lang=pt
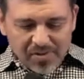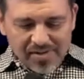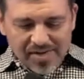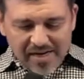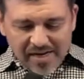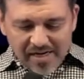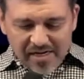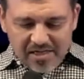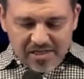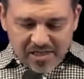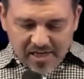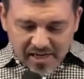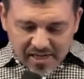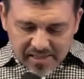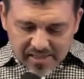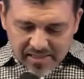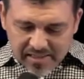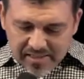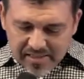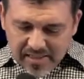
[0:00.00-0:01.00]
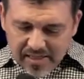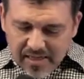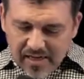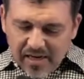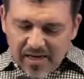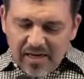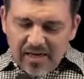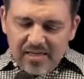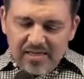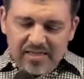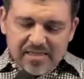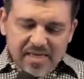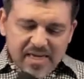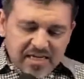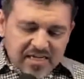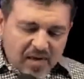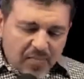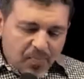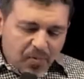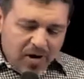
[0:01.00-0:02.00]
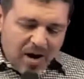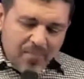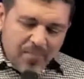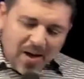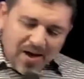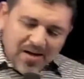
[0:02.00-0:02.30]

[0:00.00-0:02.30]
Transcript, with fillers: por negligência, seja por